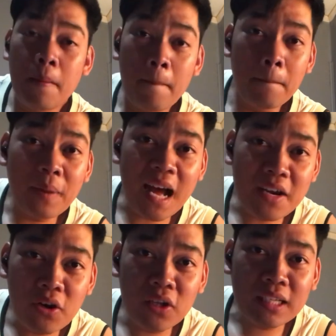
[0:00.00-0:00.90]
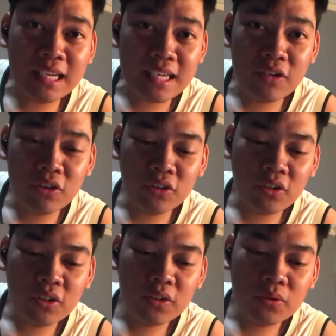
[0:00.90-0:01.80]
Paano at kanino ito
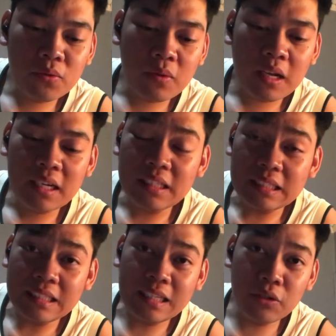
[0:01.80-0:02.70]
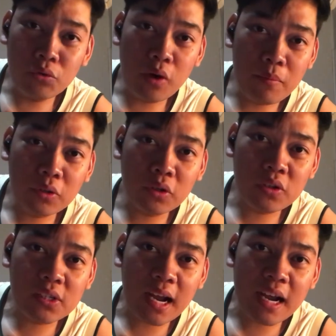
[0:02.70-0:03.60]
kinukuha? Kinuha mo to
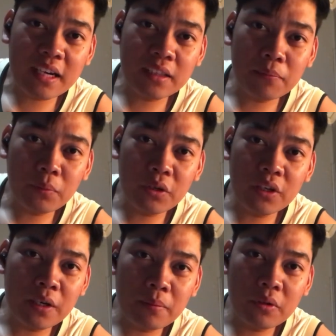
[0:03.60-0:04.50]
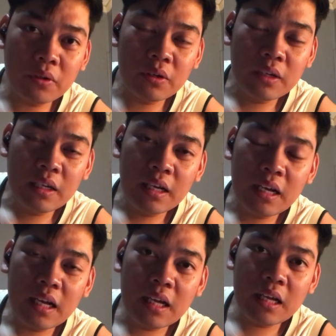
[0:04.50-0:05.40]
sa current employer mo
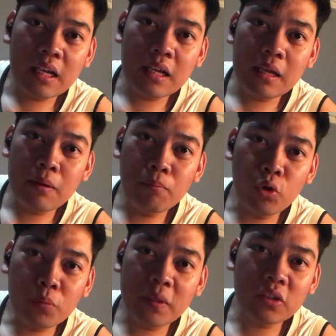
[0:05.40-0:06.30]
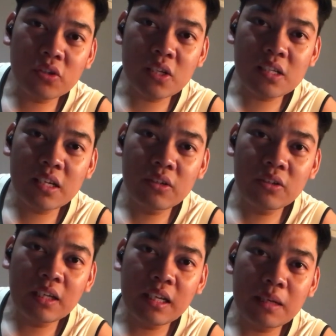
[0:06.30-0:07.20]
Uh, bukod pa to sa
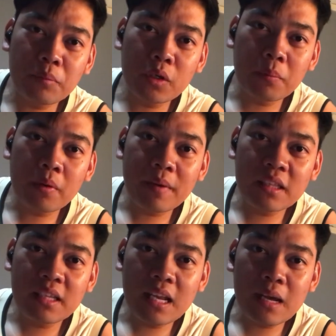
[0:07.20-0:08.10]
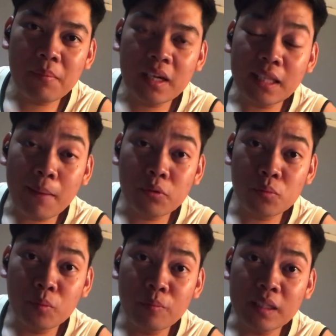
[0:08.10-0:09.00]
COE na pinoprovide nila pagkatapos
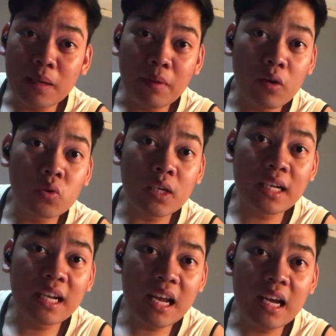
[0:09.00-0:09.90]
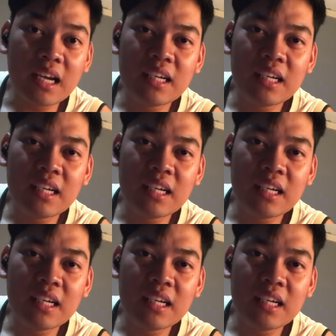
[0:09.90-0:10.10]
mo magtrabaho sa kanila.